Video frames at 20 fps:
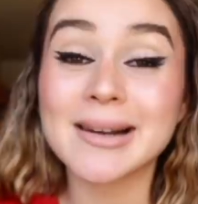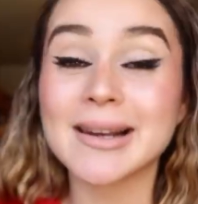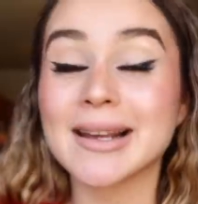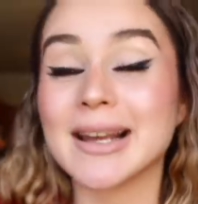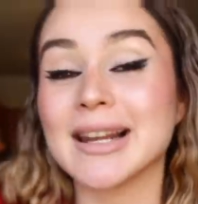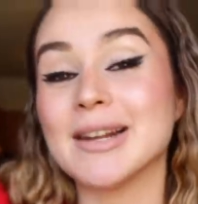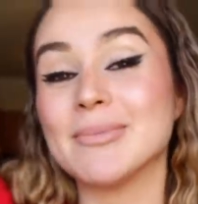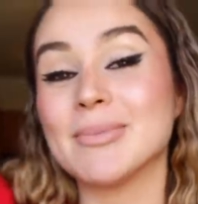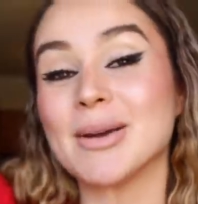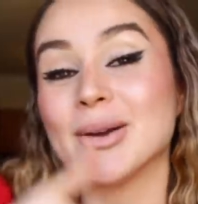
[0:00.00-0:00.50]

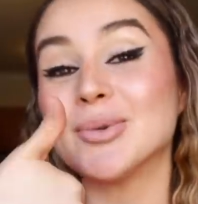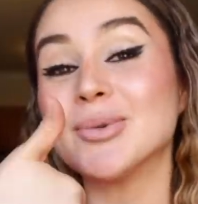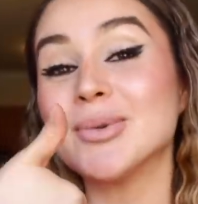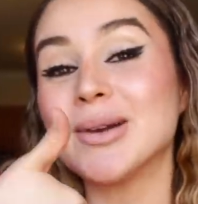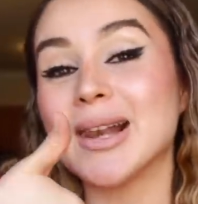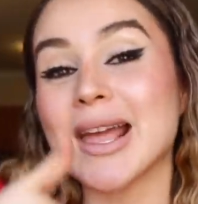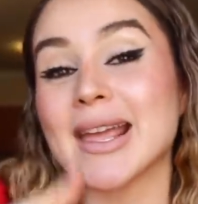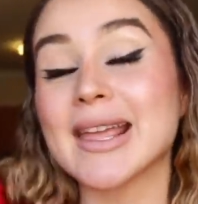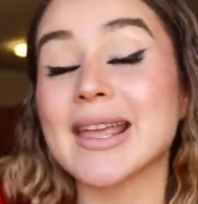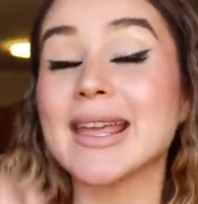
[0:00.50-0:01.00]
Regálenme
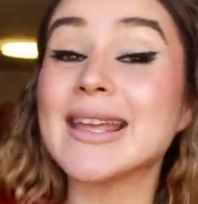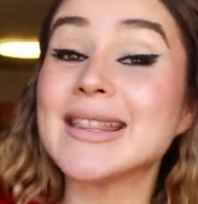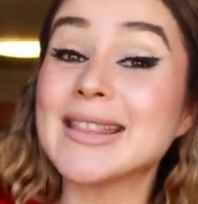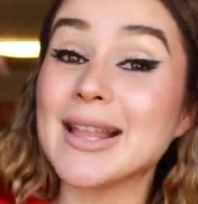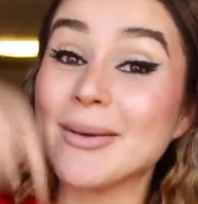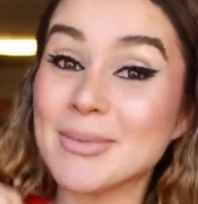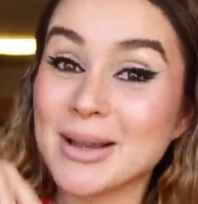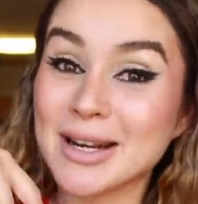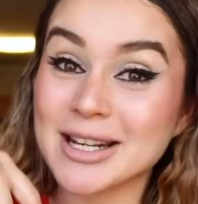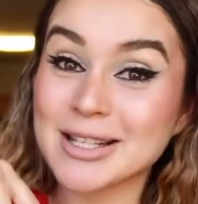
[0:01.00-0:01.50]
un like y
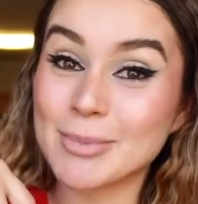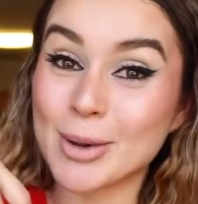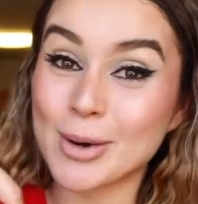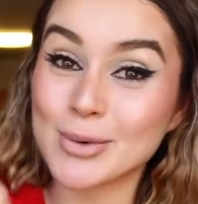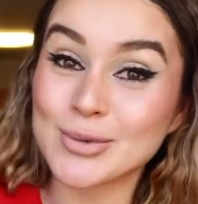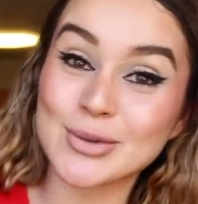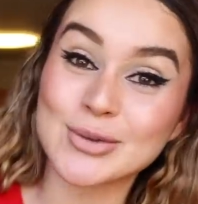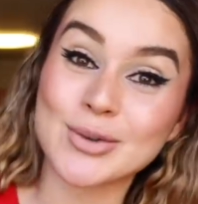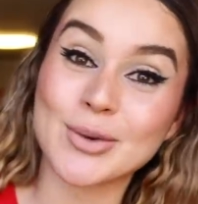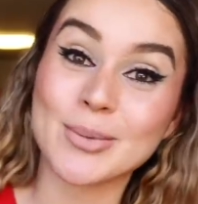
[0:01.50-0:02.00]
también
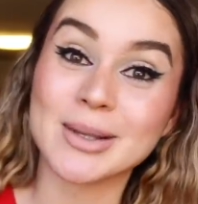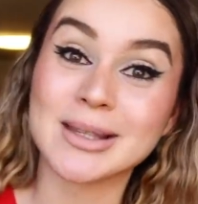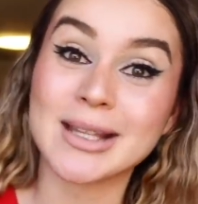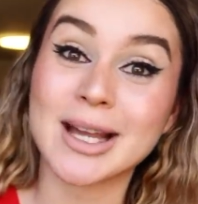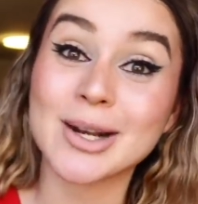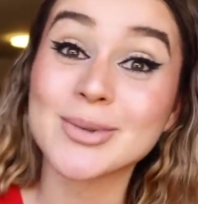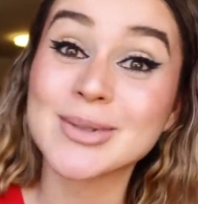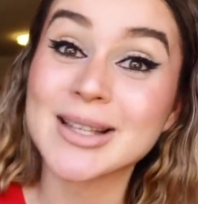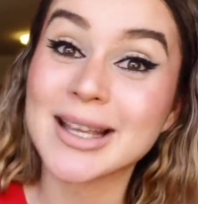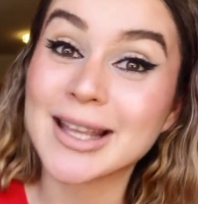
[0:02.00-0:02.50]
espero sus
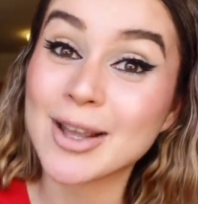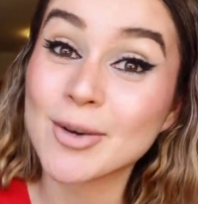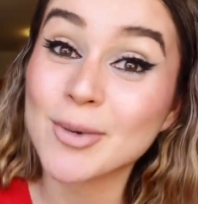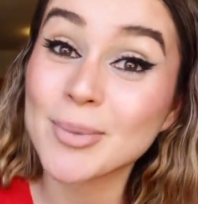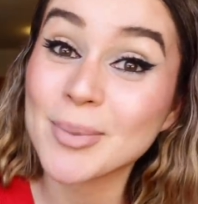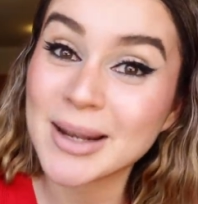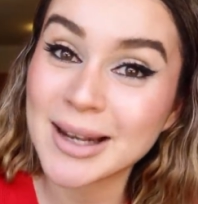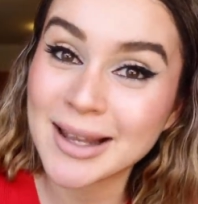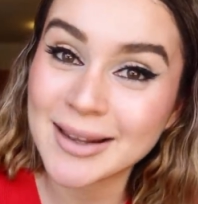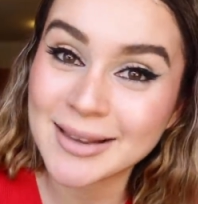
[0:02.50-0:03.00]
comentarios de qué
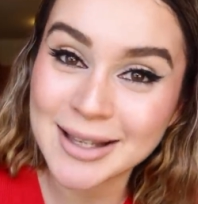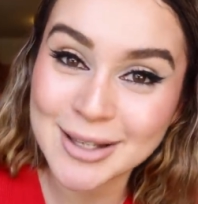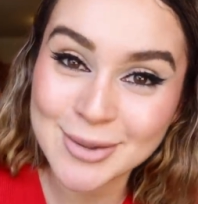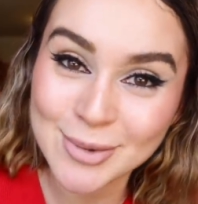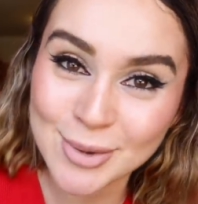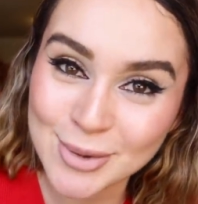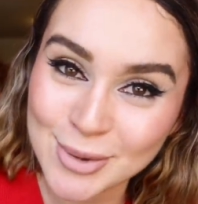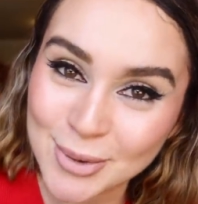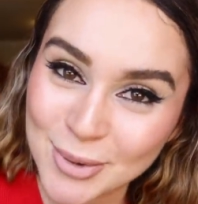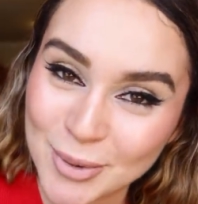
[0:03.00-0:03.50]
opinan de
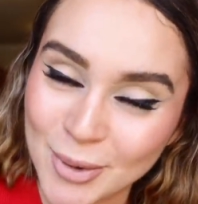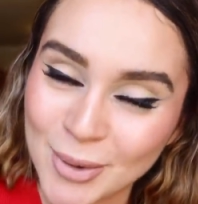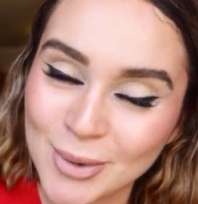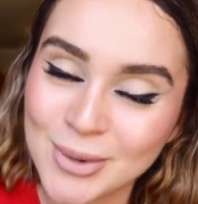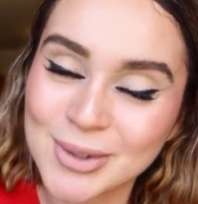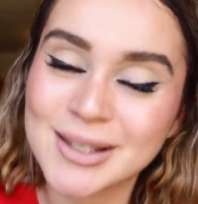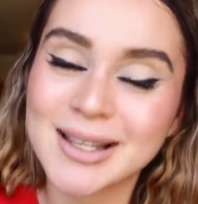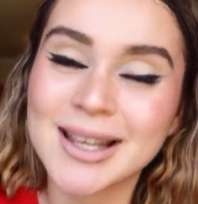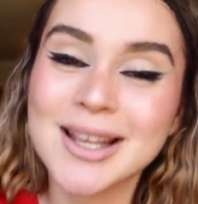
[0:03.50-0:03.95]
estos trucos.